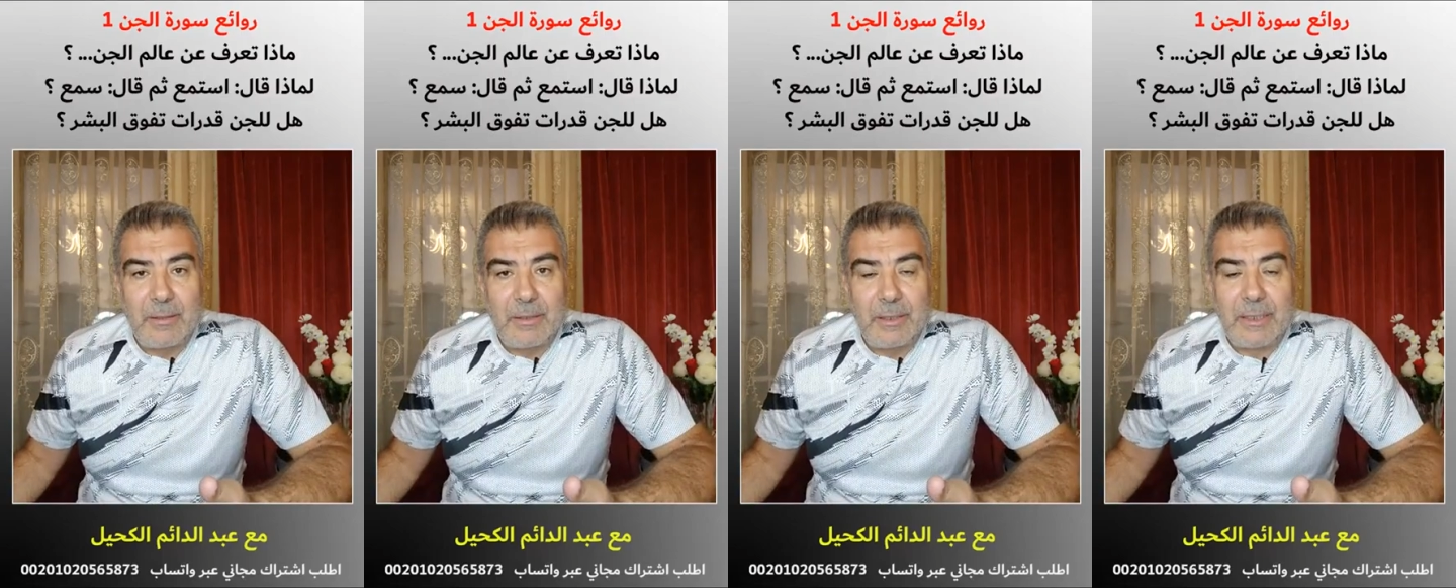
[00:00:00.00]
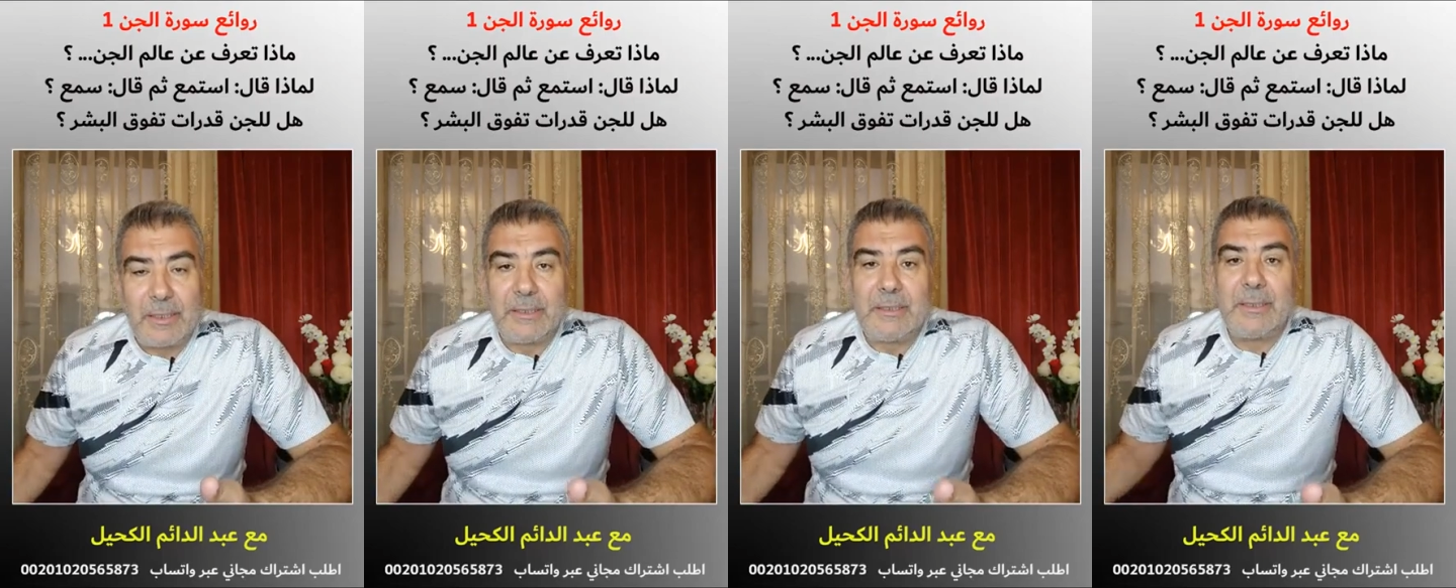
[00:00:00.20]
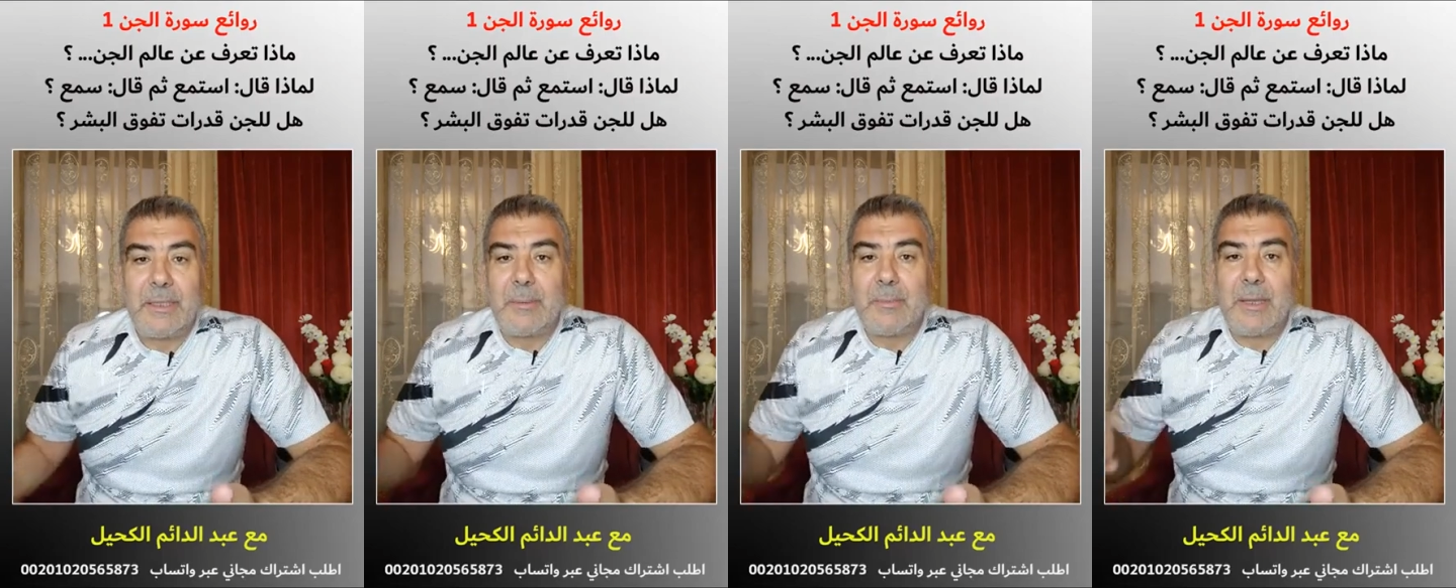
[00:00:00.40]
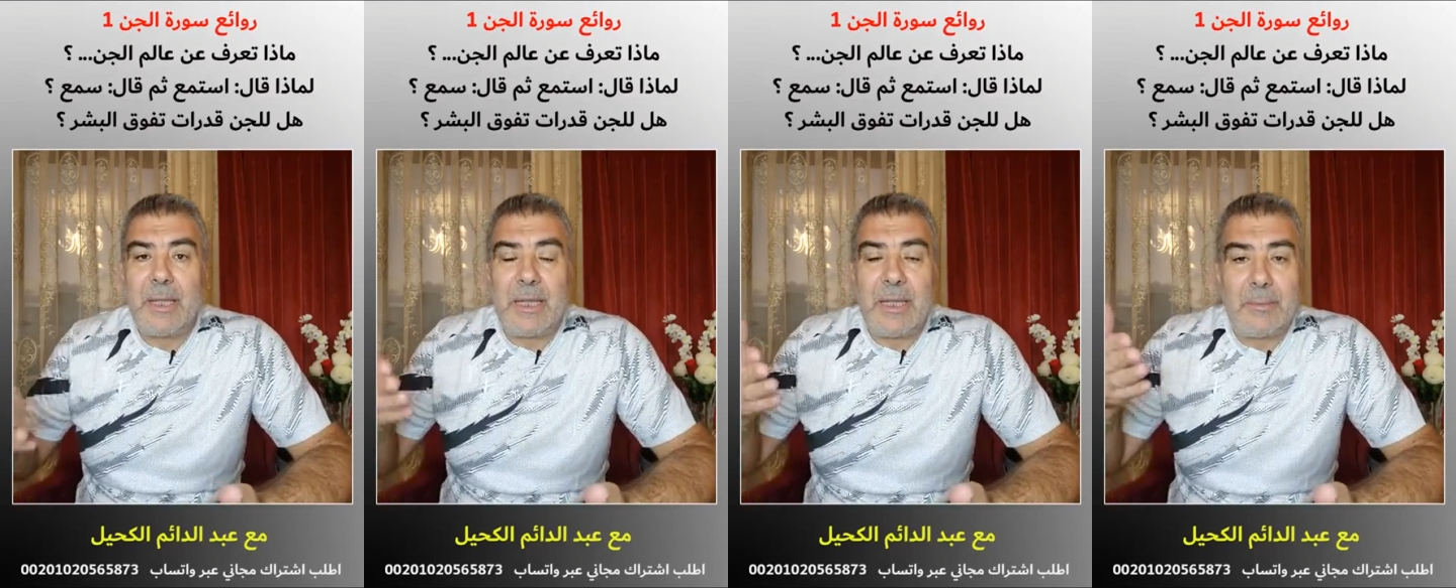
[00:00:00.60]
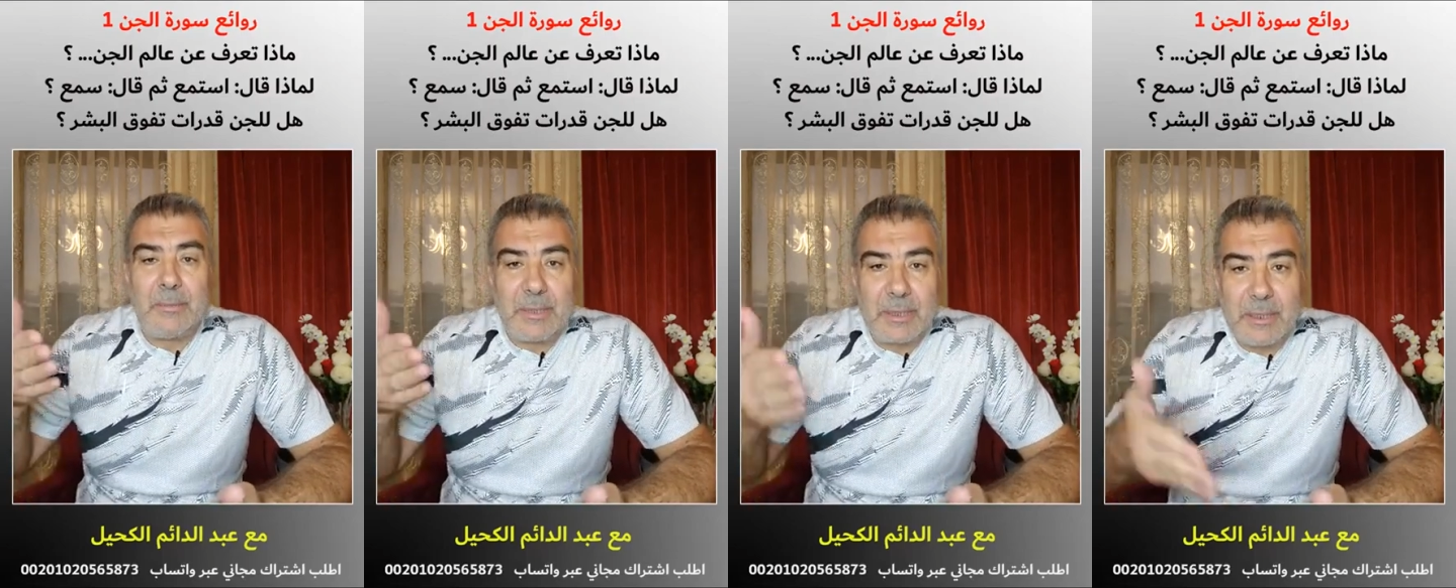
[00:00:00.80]

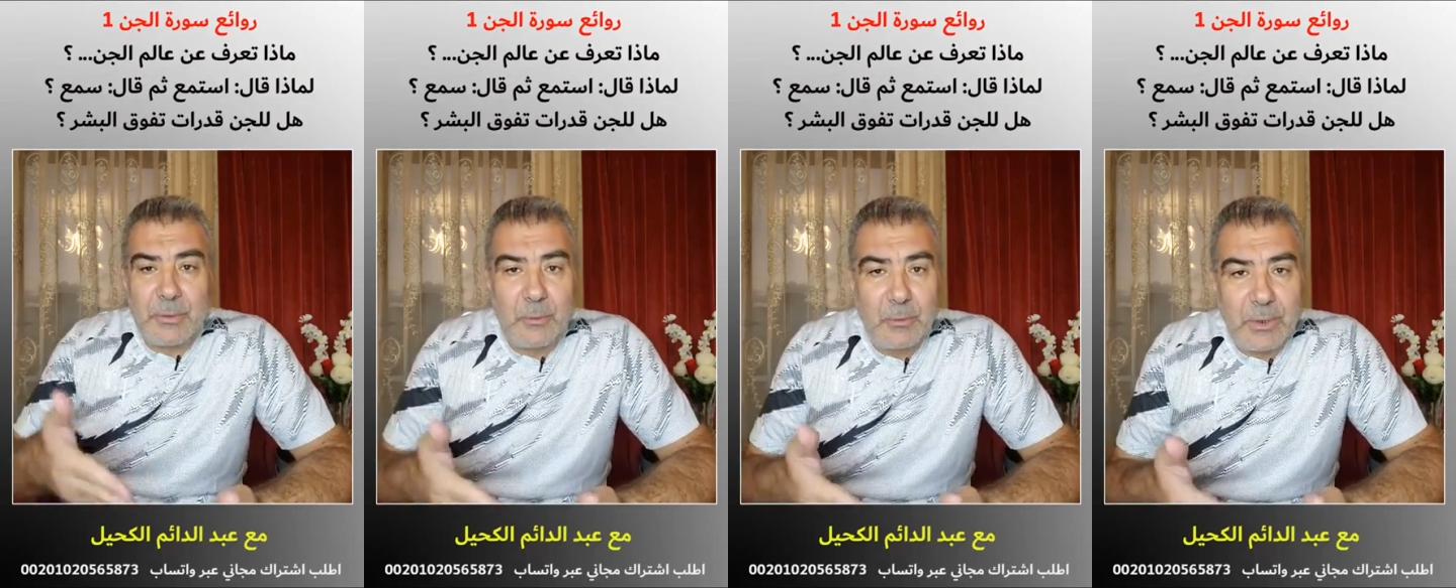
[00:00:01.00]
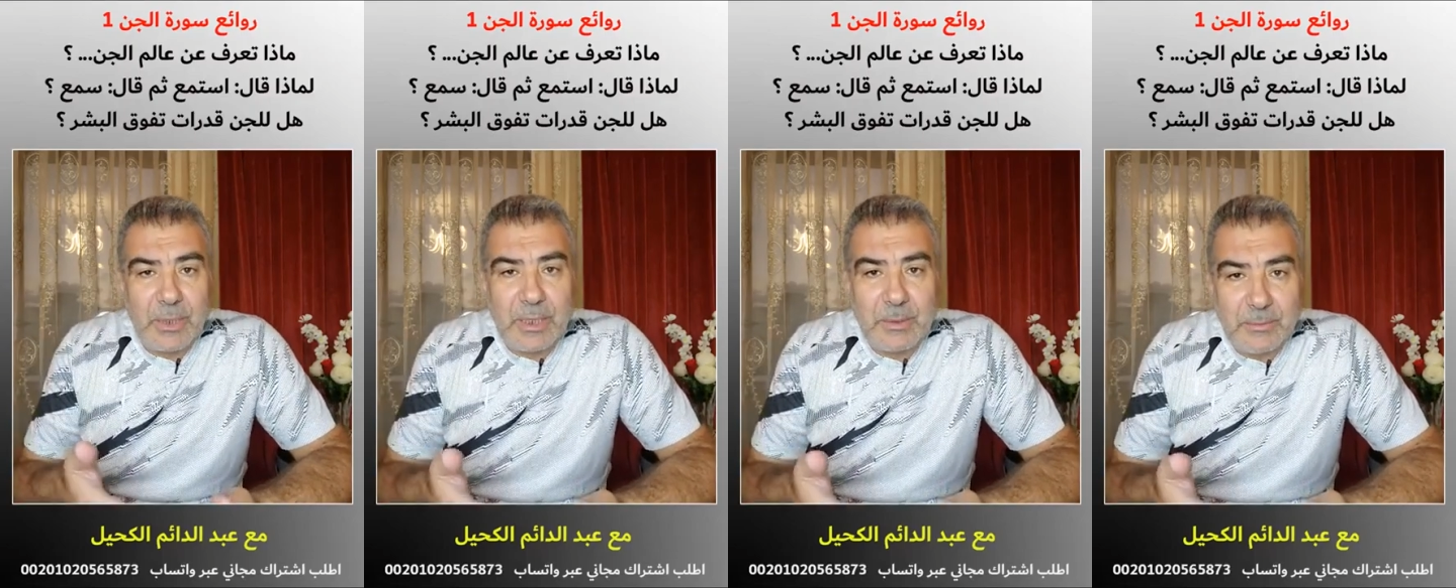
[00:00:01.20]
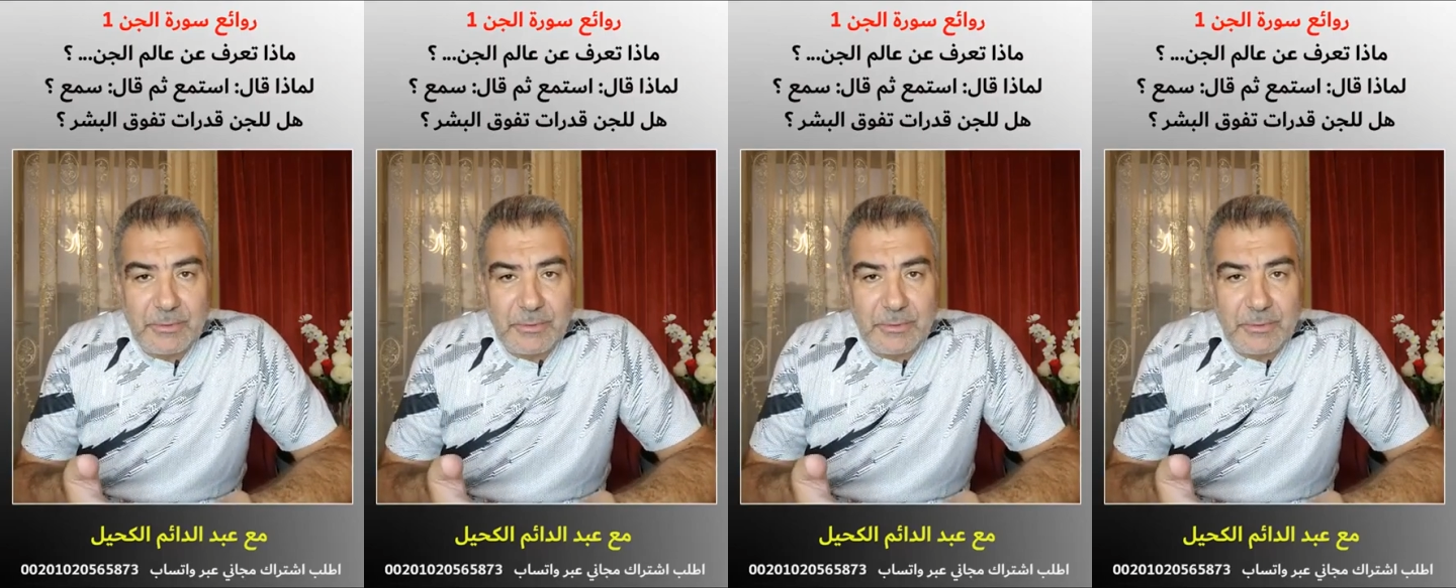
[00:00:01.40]
عندما أمره الله